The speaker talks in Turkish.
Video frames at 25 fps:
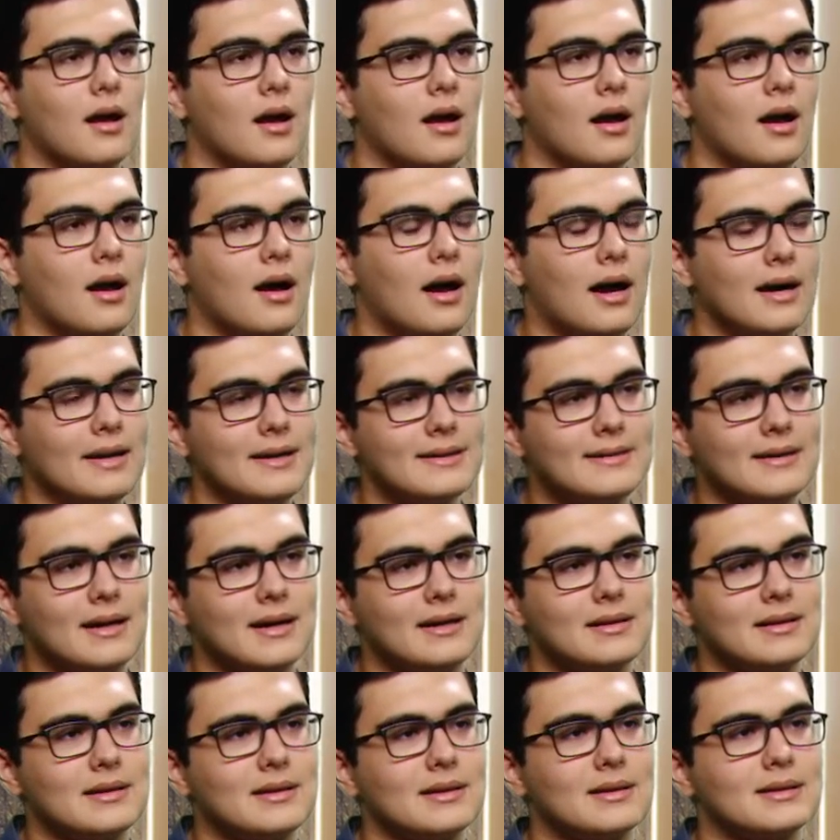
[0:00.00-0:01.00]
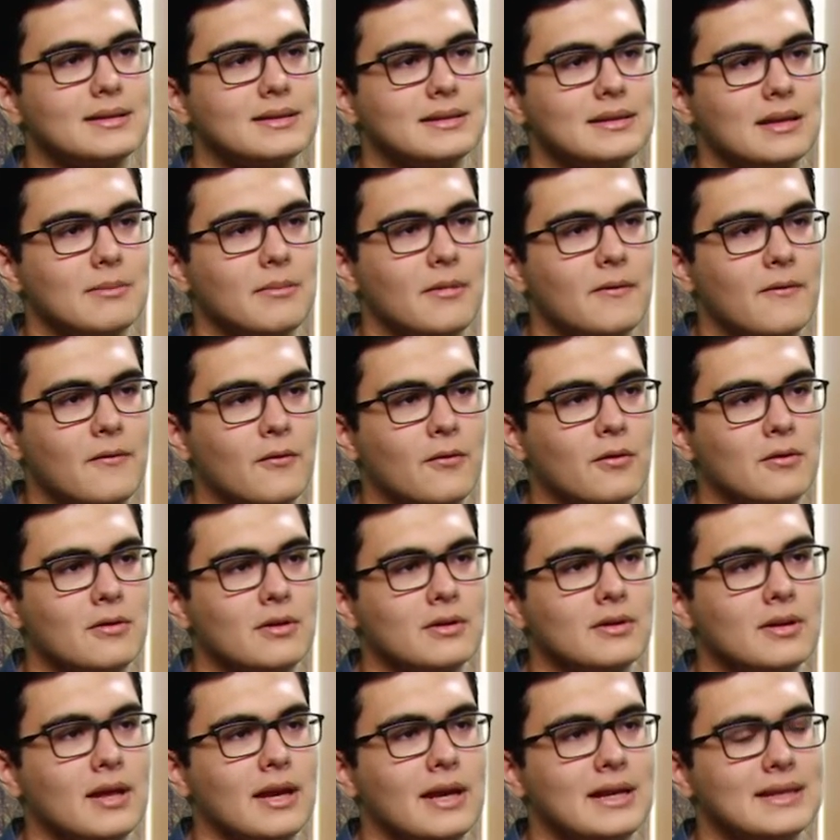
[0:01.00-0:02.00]
Hangi tarihler arasında MEF
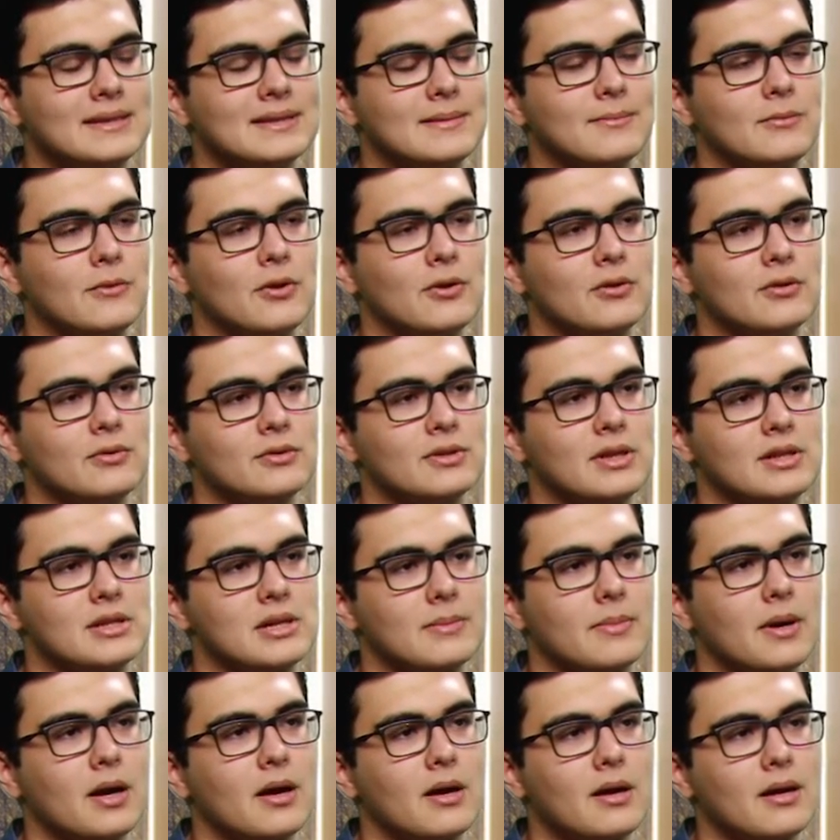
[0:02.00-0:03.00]
okullarında eğitim gördünüz acaba?